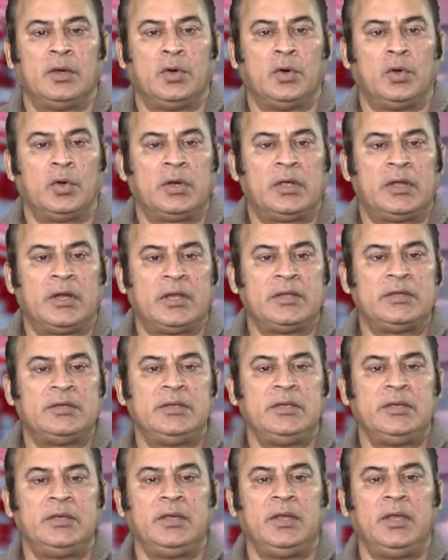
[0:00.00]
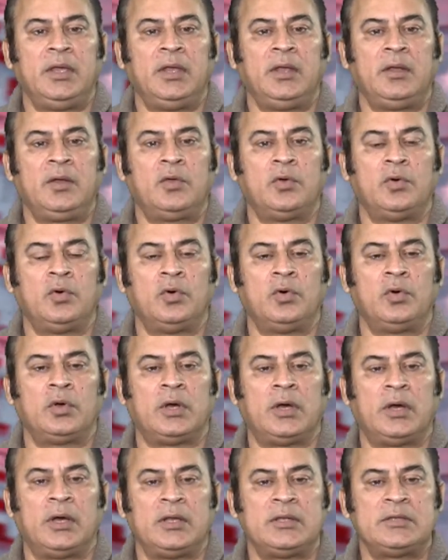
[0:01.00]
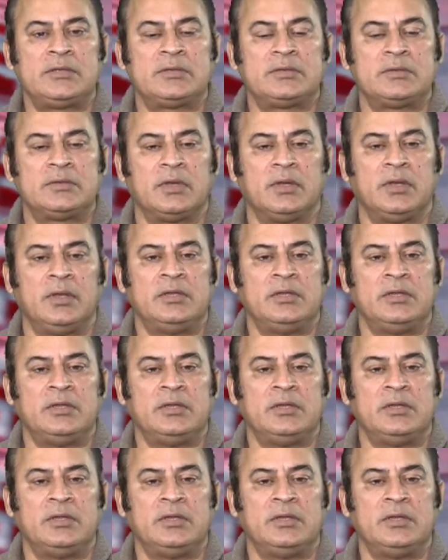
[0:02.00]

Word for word: और कराची इनको ख़ास